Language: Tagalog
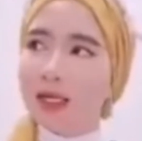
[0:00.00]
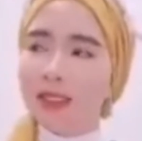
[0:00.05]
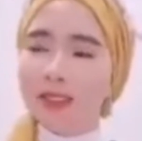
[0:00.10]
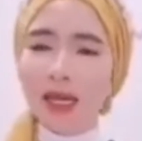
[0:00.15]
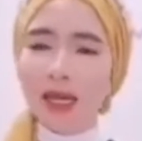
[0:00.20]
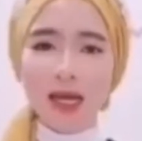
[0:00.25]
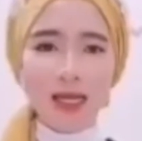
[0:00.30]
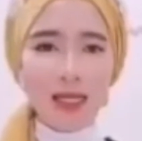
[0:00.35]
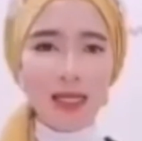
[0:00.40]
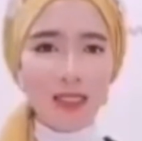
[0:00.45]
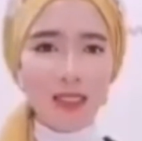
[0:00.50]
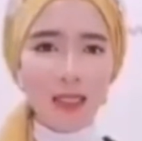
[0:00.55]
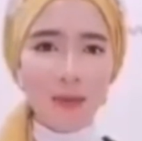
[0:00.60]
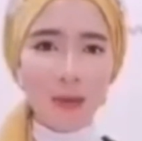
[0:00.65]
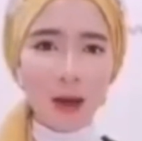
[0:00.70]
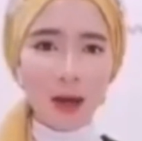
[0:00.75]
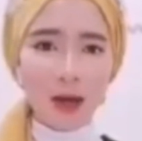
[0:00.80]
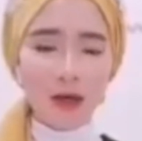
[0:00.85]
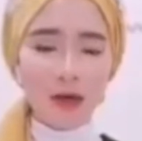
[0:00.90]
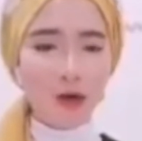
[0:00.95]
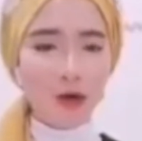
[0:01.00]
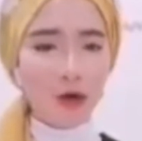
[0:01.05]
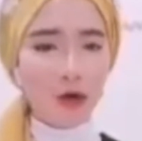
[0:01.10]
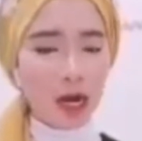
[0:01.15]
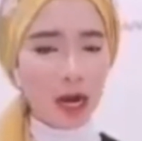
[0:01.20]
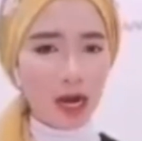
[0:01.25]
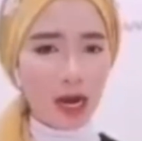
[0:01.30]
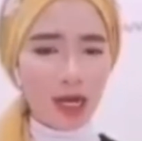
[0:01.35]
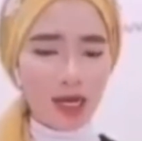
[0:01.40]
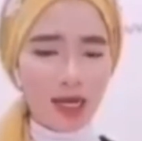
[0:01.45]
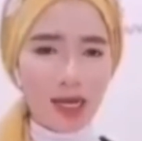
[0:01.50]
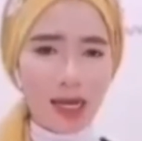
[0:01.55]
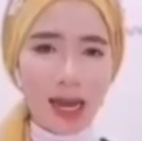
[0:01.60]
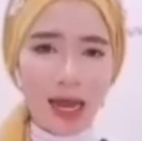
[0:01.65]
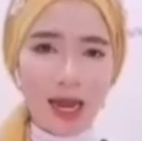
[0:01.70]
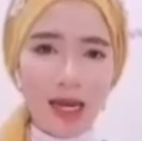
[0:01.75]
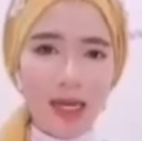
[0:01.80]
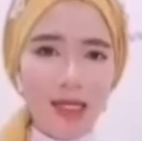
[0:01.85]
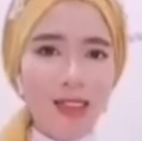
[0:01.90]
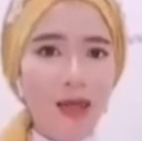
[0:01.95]
sa ato si at a ah,
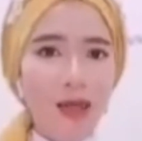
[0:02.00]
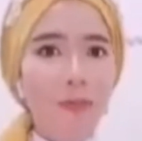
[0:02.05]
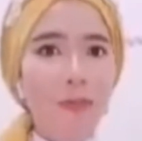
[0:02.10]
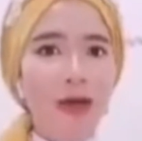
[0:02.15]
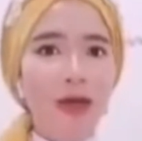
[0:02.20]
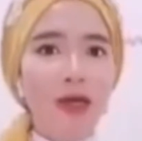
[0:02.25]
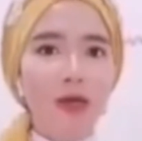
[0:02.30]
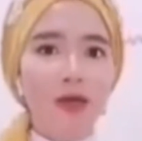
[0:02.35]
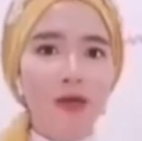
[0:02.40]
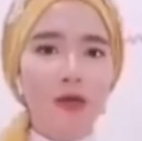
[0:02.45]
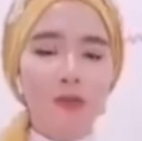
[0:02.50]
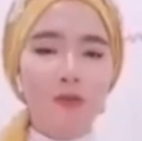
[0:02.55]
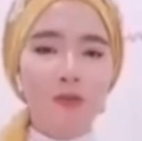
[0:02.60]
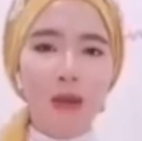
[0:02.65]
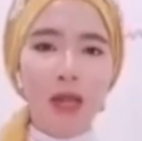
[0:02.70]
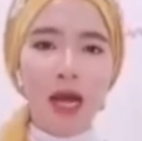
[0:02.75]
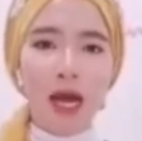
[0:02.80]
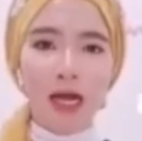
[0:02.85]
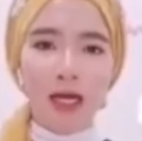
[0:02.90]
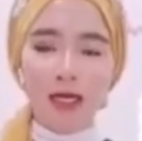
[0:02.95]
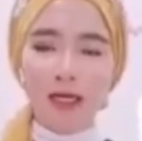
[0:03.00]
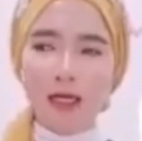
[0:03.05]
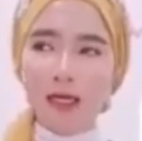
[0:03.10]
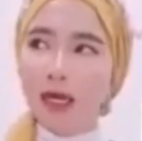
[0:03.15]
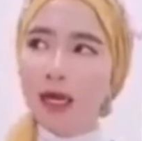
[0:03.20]
kilala sa Baynor Blanc.